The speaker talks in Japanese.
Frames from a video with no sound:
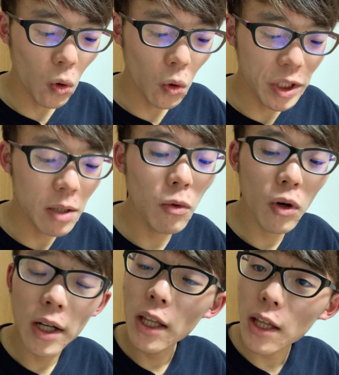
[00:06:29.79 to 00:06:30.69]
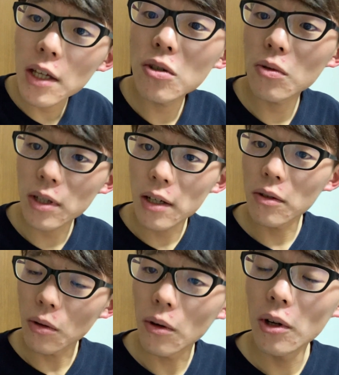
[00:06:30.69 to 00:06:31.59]
脂肪がね、燃焼される
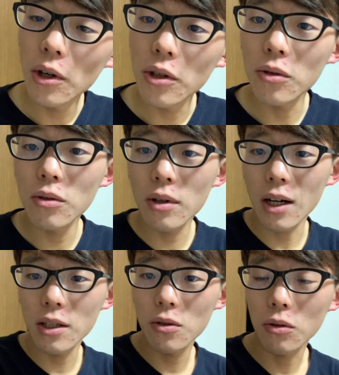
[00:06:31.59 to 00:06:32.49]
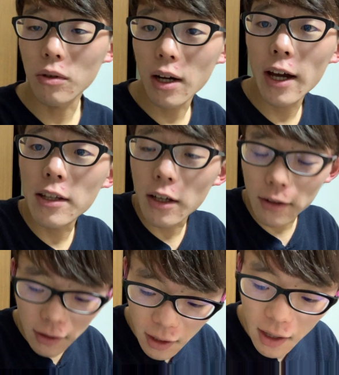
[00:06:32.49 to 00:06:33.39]
という感じのことが書いてあっ
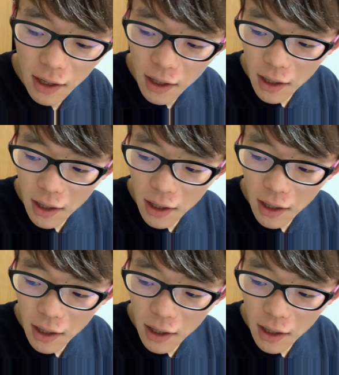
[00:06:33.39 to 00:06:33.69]
て、